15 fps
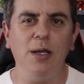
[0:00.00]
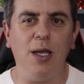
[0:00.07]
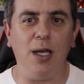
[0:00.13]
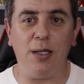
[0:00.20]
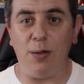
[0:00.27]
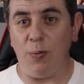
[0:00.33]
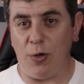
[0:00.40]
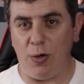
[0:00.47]

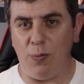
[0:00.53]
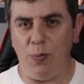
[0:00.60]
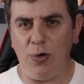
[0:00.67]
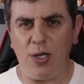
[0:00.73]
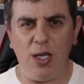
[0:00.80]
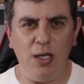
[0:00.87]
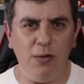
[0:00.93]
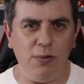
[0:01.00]
é demorar um
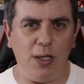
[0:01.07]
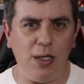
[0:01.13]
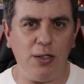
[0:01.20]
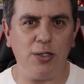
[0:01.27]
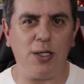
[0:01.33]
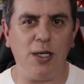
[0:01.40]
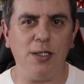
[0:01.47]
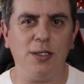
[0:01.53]
pouquinho, né?
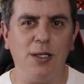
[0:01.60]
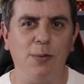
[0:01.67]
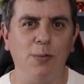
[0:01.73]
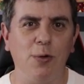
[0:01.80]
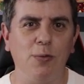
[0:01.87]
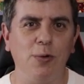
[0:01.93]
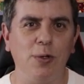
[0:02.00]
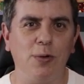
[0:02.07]
Acho que esse é
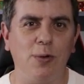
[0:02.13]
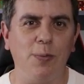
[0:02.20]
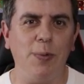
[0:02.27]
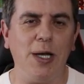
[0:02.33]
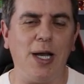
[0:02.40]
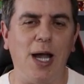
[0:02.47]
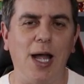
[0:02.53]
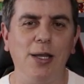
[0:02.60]
meu único
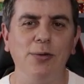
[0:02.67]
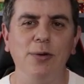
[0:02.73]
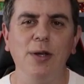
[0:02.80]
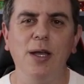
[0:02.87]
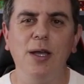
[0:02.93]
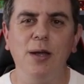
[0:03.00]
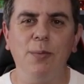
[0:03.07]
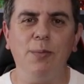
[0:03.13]
pecado,
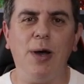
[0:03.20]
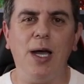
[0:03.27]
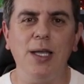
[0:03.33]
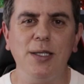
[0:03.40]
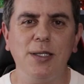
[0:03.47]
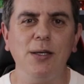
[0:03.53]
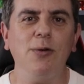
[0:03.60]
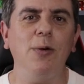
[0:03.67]

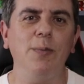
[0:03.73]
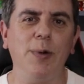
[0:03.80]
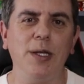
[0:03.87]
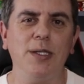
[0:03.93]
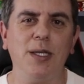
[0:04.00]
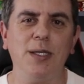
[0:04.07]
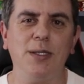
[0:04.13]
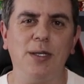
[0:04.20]
mas em
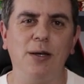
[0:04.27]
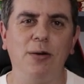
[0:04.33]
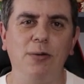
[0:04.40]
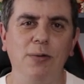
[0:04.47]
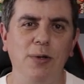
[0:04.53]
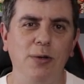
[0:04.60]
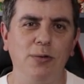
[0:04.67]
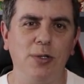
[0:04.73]

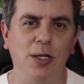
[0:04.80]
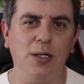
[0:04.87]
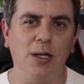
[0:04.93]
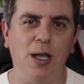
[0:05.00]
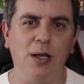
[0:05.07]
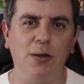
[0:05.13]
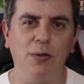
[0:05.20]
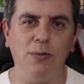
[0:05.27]
compensação eu já
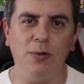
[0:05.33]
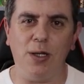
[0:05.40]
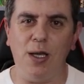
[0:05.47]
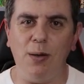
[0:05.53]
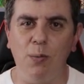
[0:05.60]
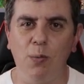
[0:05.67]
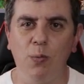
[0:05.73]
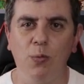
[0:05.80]
tenho,
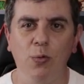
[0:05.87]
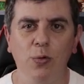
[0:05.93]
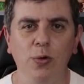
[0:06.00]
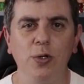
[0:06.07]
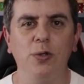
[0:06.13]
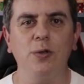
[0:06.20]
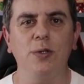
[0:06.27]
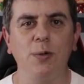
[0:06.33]
né,
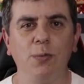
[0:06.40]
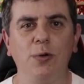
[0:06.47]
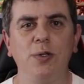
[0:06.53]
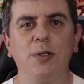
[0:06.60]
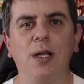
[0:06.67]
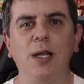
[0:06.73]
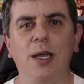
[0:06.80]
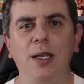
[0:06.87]
muitos e
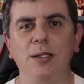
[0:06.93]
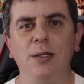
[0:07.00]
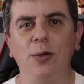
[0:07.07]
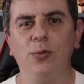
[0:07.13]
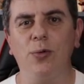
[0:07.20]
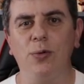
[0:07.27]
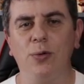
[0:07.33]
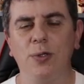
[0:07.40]
muitos clientes,
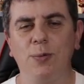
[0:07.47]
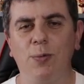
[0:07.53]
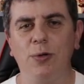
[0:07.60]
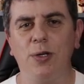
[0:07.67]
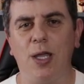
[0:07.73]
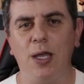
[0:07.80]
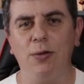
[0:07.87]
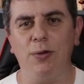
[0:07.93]
eu estou no
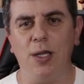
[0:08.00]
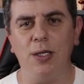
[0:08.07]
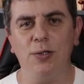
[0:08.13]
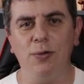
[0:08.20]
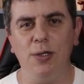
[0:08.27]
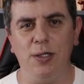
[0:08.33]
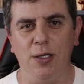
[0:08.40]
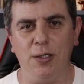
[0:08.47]
desbloqueio
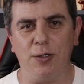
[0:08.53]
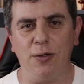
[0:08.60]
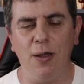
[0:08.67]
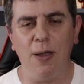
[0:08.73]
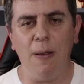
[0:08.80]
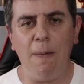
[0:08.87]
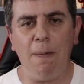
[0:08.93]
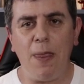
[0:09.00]
desde o início.
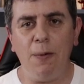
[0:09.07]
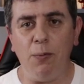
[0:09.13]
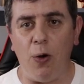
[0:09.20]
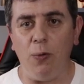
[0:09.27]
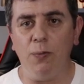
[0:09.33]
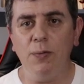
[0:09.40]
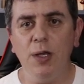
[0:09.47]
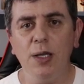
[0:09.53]

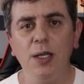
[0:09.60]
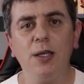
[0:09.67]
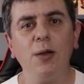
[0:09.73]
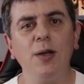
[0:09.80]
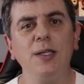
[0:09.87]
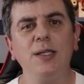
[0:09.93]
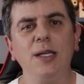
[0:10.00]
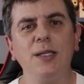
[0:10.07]
Bom,
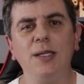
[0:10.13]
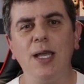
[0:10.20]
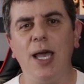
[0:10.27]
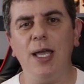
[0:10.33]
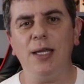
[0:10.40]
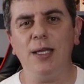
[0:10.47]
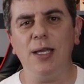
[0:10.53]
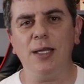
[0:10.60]
então
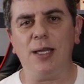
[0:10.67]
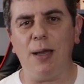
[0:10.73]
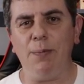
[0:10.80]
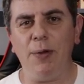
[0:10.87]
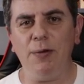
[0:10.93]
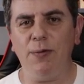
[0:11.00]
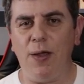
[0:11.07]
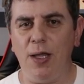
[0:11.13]
17 está
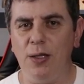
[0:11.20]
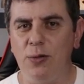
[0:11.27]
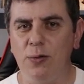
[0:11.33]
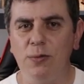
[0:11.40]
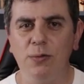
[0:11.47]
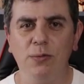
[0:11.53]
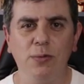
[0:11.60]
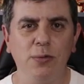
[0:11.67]

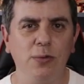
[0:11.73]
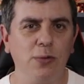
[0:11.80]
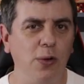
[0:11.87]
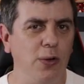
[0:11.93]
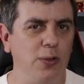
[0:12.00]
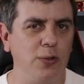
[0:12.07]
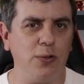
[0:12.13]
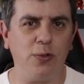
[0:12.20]
perfeito,
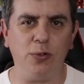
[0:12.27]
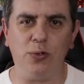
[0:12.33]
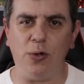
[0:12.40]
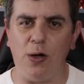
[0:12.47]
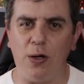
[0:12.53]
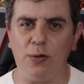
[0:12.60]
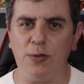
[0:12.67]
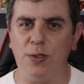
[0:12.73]
Todos os
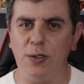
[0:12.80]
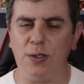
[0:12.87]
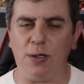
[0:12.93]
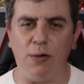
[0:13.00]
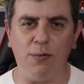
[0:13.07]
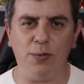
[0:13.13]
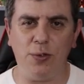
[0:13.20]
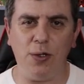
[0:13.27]
jogos
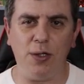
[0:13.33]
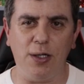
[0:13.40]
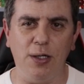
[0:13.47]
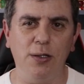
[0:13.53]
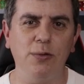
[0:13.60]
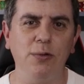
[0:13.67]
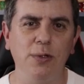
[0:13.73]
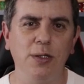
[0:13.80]
estão
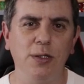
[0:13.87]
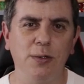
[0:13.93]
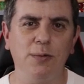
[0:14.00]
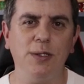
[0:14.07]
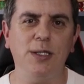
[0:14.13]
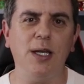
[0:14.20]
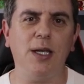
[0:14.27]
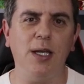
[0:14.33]
funcionando. Se
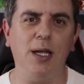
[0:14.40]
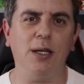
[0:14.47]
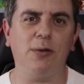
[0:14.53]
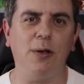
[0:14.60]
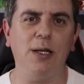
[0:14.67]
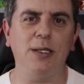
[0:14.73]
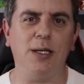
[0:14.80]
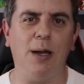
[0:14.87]
você querer
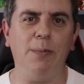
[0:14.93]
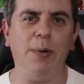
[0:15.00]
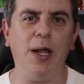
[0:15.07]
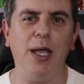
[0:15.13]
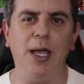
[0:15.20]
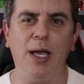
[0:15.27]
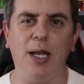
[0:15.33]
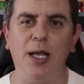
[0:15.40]
atualizar
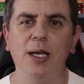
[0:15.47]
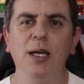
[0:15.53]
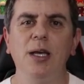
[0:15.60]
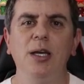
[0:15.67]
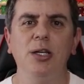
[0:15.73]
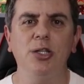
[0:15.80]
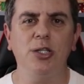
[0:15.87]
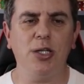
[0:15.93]
para ela,
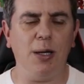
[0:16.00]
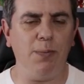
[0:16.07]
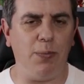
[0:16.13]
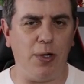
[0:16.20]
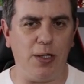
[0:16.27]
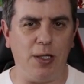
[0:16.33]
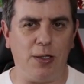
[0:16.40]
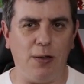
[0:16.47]
já
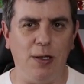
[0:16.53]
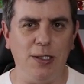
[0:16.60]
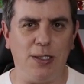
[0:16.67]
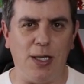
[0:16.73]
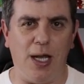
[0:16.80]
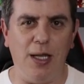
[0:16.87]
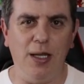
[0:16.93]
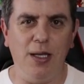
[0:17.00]
pode
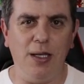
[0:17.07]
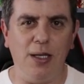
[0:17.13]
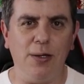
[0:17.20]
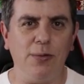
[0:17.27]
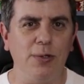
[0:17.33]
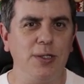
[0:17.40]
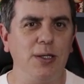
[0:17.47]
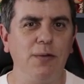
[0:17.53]
atualizar.
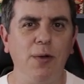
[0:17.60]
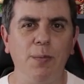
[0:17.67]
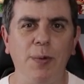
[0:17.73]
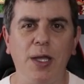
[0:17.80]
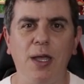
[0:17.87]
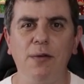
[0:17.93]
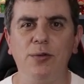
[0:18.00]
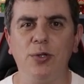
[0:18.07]
Inclusive, eu
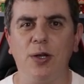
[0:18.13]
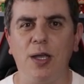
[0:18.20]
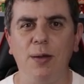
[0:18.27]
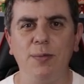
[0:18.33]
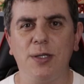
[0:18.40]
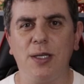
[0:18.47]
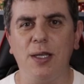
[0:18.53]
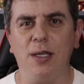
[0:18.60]
peguei
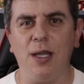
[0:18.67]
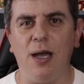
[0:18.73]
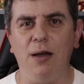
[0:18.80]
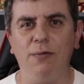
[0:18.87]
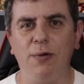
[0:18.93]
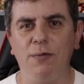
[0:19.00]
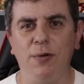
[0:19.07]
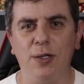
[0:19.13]
videogames que
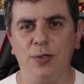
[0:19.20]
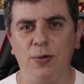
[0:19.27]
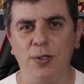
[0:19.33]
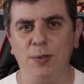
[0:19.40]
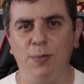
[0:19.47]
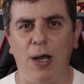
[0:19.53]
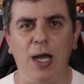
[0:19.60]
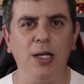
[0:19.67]
estavam em
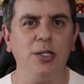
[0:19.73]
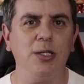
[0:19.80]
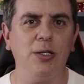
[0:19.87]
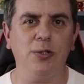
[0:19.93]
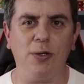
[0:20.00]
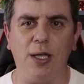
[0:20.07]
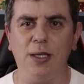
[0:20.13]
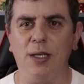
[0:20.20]
versões
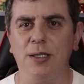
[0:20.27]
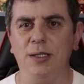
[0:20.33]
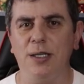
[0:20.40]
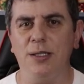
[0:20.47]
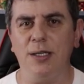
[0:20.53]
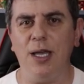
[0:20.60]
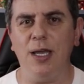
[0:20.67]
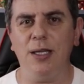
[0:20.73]
baixas, joguei na
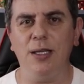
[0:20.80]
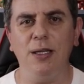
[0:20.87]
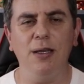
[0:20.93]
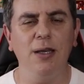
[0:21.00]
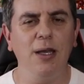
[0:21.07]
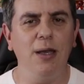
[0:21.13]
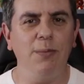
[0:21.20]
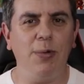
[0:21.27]

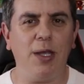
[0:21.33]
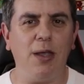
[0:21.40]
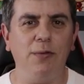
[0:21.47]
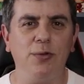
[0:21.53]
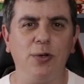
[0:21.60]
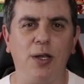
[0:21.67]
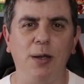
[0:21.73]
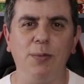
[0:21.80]
17, peguei
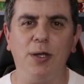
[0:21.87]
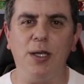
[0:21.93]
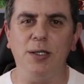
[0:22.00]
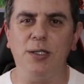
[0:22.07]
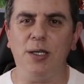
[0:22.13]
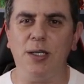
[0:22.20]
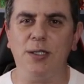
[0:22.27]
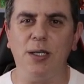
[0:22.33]
videogame que
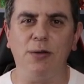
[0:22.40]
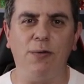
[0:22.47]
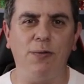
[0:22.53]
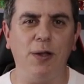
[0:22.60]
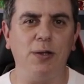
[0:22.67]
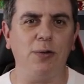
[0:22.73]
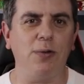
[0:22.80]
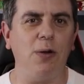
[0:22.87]
tinha sido
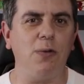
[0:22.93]
feito